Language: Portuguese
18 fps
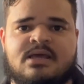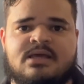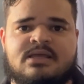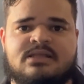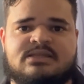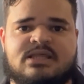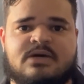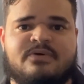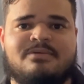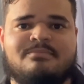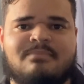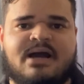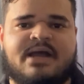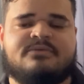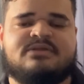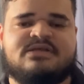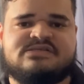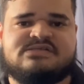Então, em
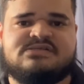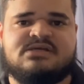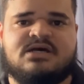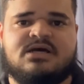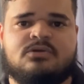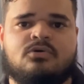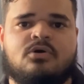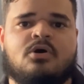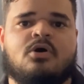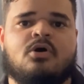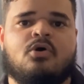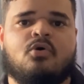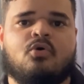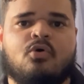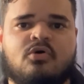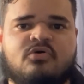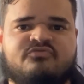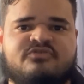maio desse ano,
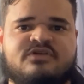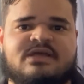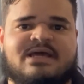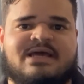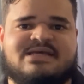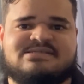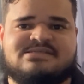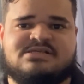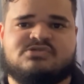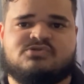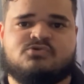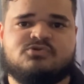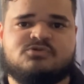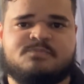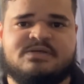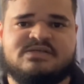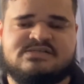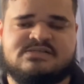houve essa
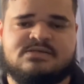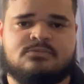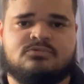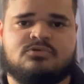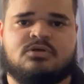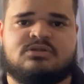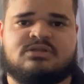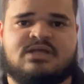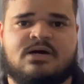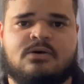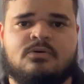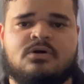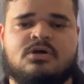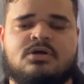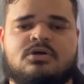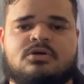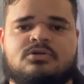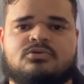suspensão
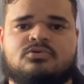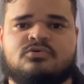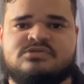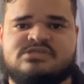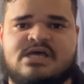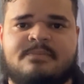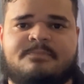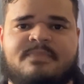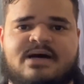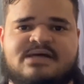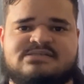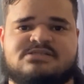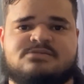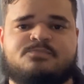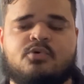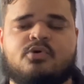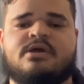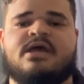total dos
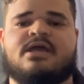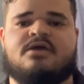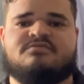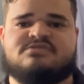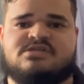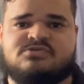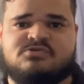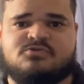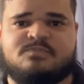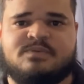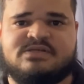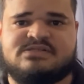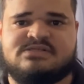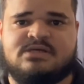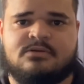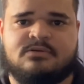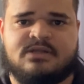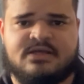repasses. Por que, que houve essa
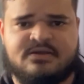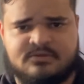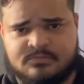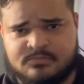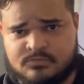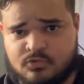suspensão? Né?